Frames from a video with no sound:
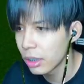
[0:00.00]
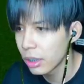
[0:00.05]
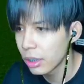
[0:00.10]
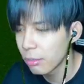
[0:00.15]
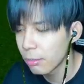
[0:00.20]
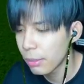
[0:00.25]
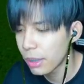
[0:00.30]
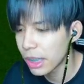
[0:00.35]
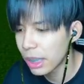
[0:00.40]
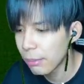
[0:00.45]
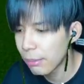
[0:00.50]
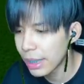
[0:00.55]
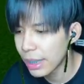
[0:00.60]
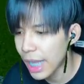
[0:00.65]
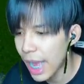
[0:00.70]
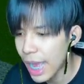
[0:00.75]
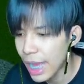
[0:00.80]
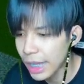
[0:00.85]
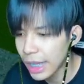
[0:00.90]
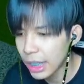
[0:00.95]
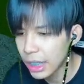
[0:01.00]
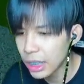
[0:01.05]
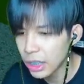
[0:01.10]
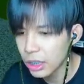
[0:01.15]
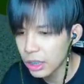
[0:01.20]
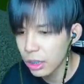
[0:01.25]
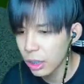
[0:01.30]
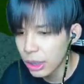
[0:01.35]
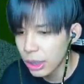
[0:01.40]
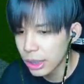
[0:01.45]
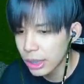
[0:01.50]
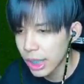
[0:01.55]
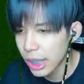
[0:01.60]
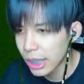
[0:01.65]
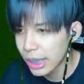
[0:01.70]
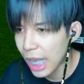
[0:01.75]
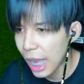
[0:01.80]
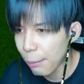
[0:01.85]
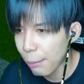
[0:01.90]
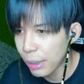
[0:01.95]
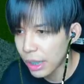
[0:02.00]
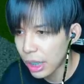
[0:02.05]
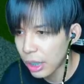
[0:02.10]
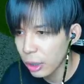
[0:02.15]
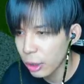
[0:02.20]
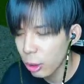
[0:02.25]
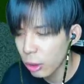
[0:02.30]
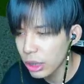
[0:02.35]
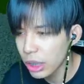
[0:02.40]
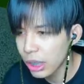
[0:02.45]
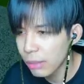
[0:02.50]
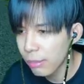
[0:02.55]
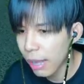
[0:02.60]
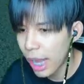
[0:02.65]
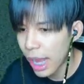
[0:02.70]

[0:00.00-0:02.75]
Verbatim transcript: มันดึงไม่ได้คือเราต้องแซดดาบไปแล้วเราต้องดึงมา